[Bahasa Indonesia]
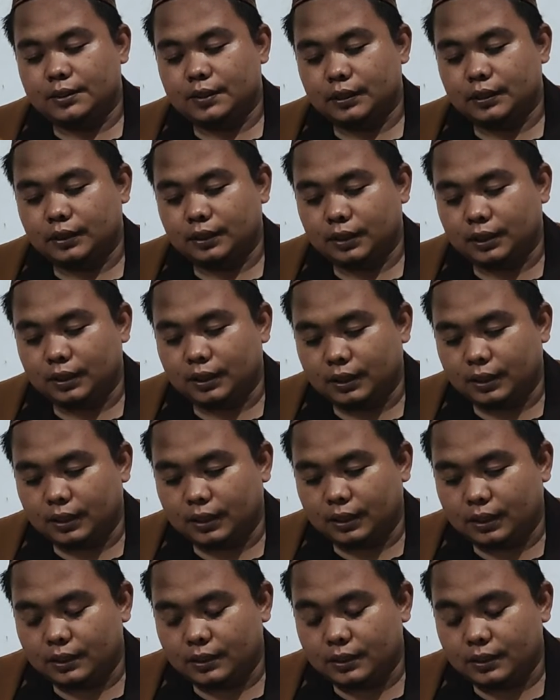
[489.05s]

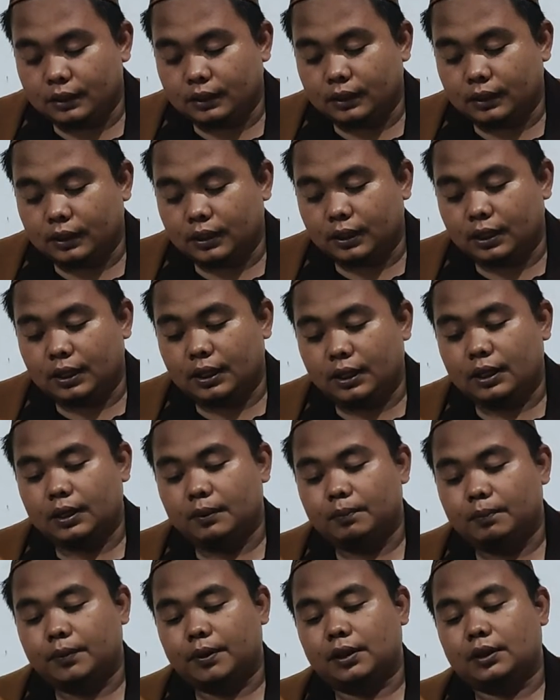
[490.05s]
setengah
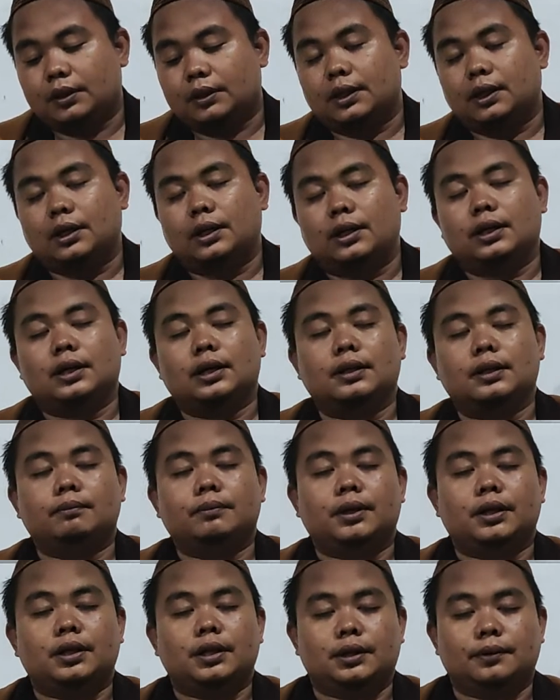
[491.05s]
setelah pertengahan
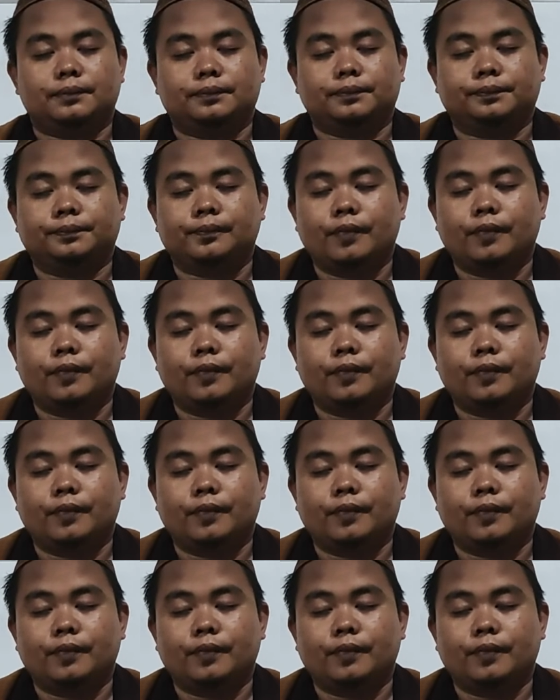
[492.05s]
malam